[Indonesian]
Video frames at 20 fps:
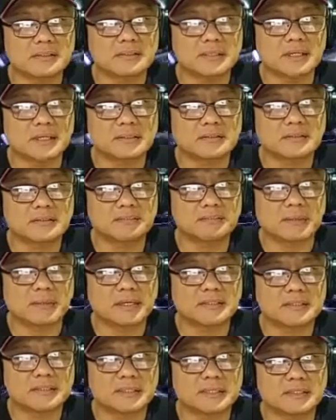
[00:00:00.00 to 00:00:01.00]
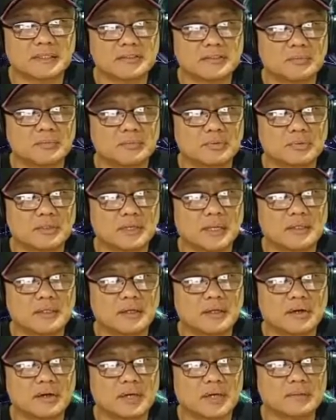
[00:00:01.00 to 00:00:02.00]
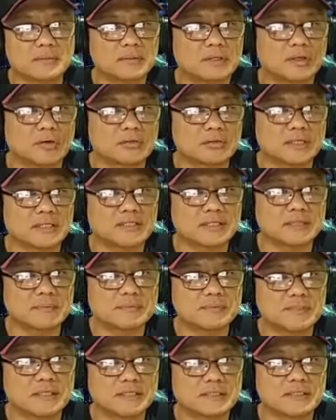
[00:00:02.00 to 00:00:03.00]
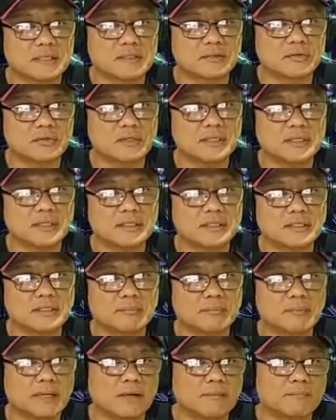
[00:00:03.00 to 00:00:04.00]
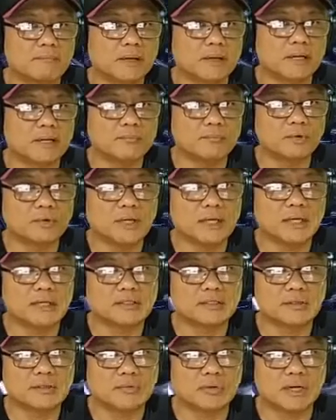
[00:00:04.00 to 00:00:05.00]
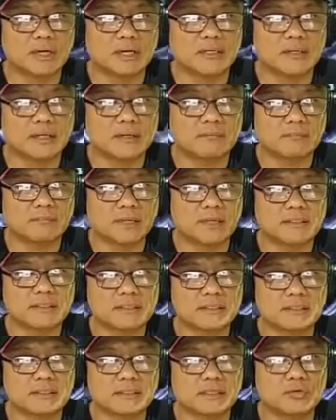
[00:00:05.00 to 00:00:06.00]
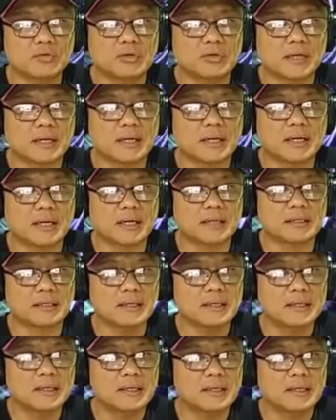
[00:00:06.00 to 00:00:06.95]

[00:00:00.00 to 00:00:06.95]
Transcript: dan paling sering disebutkan alat kontrasepsi satu ini terbilang paling mudah ditemukan dan praktis digunakan